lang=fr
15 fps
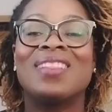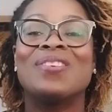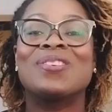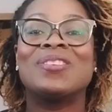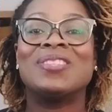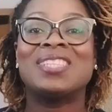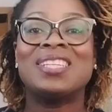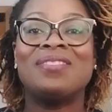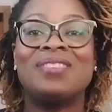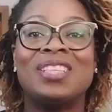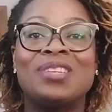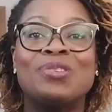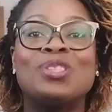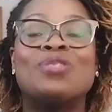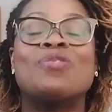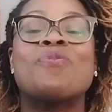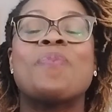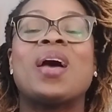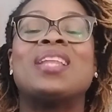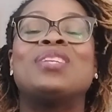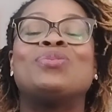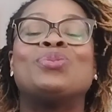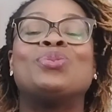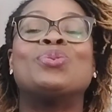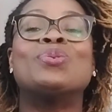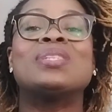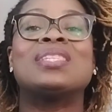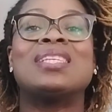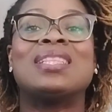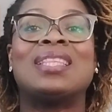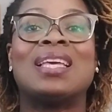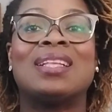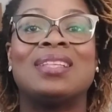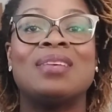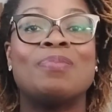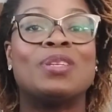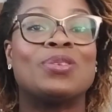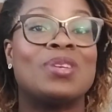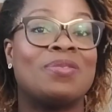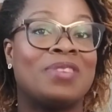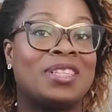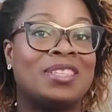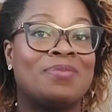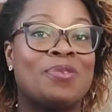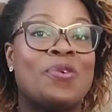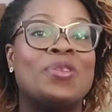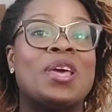Donc dans cette vidéo, je vais vous parler du dossier technique parce qu'effectivement,